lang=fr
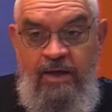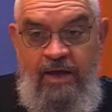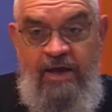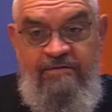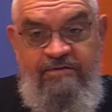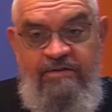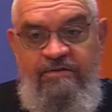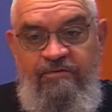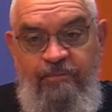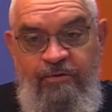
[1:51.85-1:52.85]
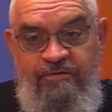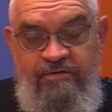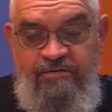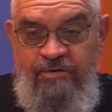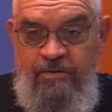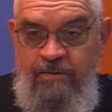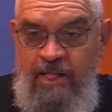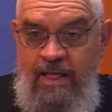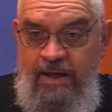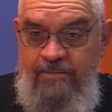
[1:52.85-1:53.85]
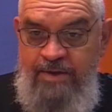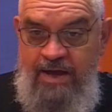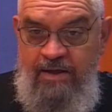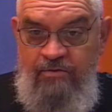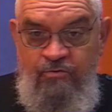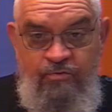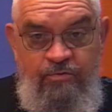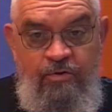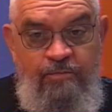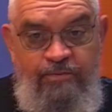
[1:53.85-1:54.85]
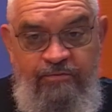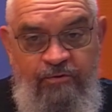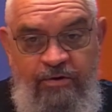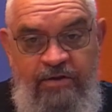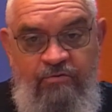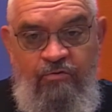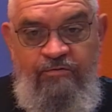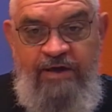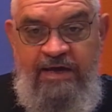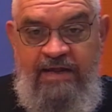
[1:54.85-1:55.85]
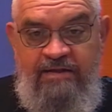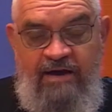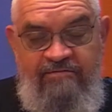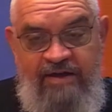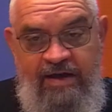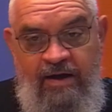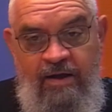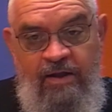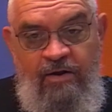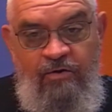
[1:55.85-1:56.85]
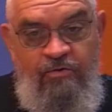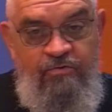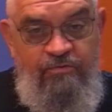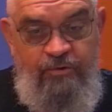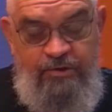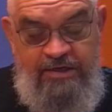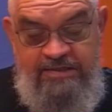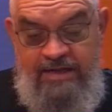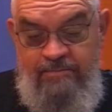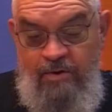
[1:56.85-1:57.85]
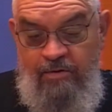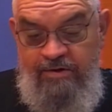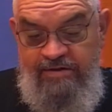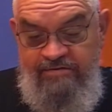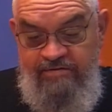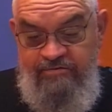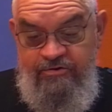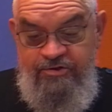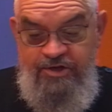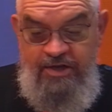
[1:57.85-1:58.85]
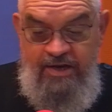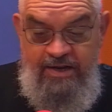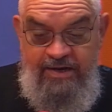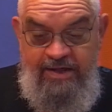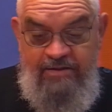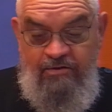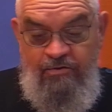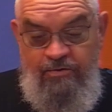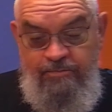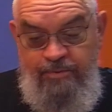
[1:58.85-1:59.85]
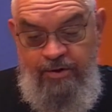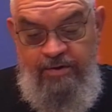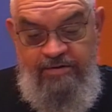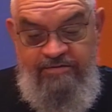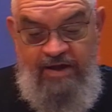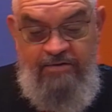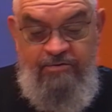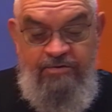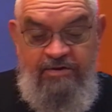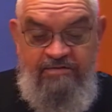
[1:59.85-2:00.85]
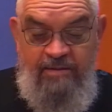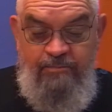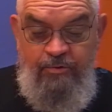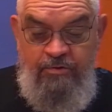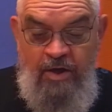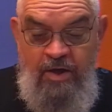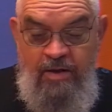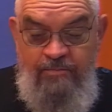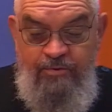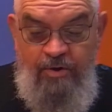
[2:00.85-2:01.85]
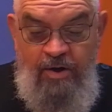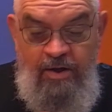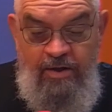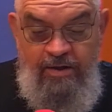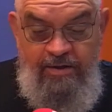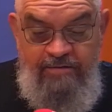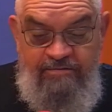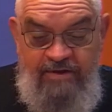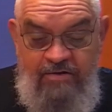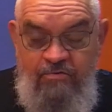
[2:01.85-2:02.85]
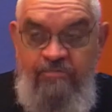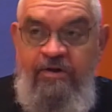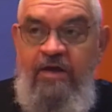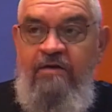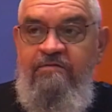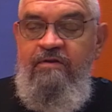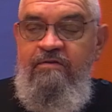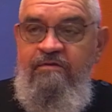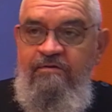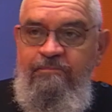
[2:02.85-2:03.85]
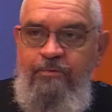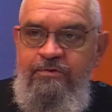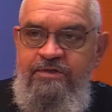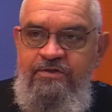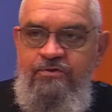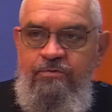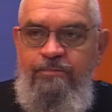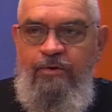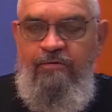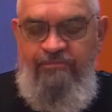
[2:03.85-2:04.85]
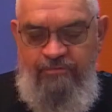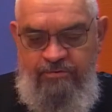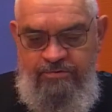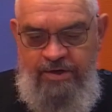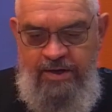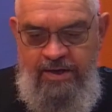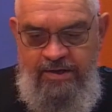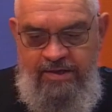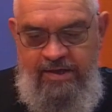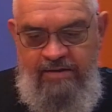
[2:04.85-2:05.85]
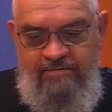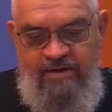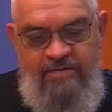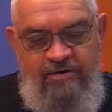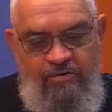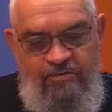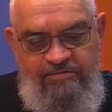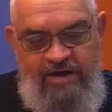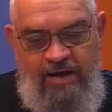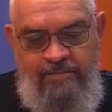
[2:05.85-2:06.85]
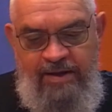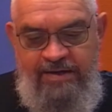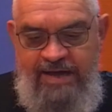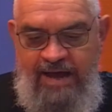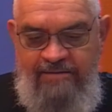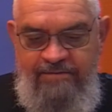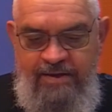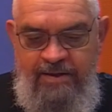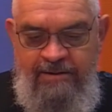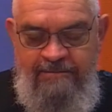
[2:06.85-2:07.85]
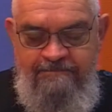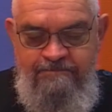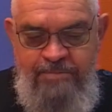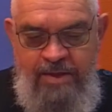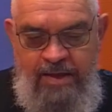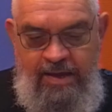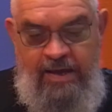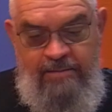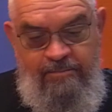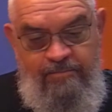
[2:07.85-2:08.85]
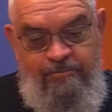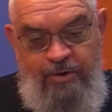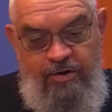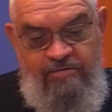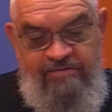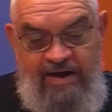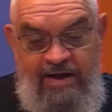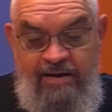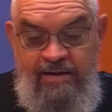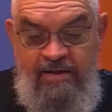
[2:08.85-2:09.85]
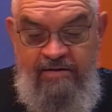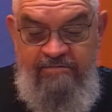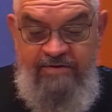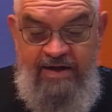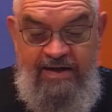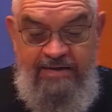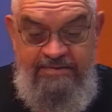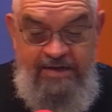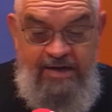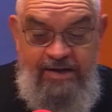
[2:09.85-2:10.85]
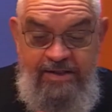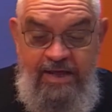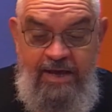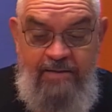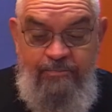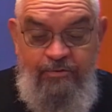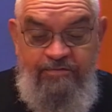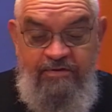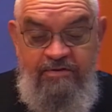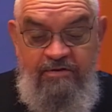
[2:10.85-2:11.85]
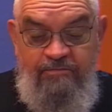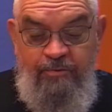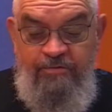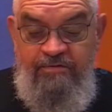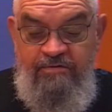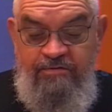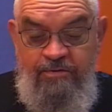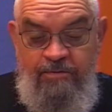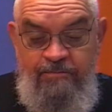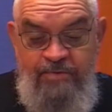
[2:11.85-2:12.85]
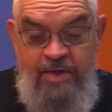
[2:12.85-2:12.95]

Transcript: Et ces dispositions, eh bien, nous ne pouvons les trouver qu'à travers le Nouveau Testament, les évangiles, les lettres de Paul, les actes des apôtres, pour euh, découvrir dispositions profondes qui étaient dans le Verbe incarné. Et Paul va, va décliner un peu ses dispositions.